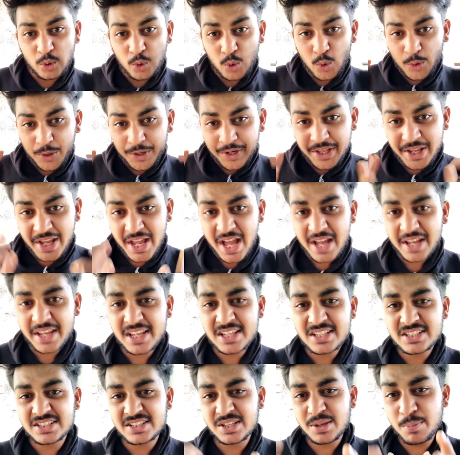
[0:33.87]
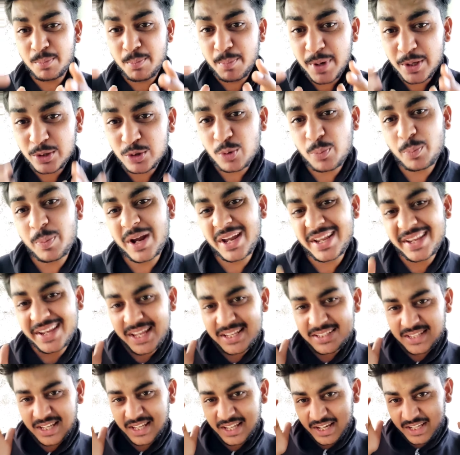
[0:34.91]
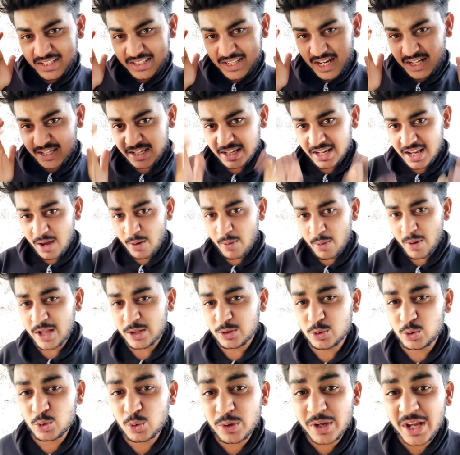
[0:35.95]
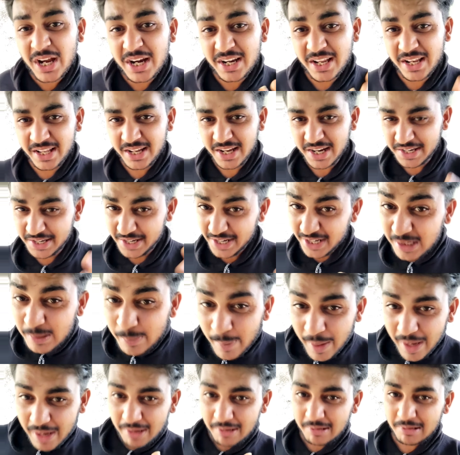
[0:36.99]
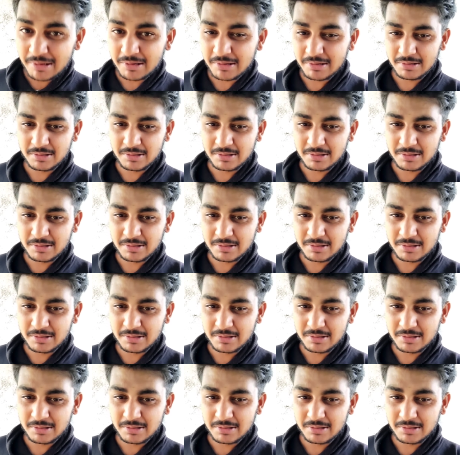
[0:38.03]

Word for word: लोंडिया के सिम में तो पहले से रिचार्ज डला हुआ है तू क्या डालेगा नेट पैक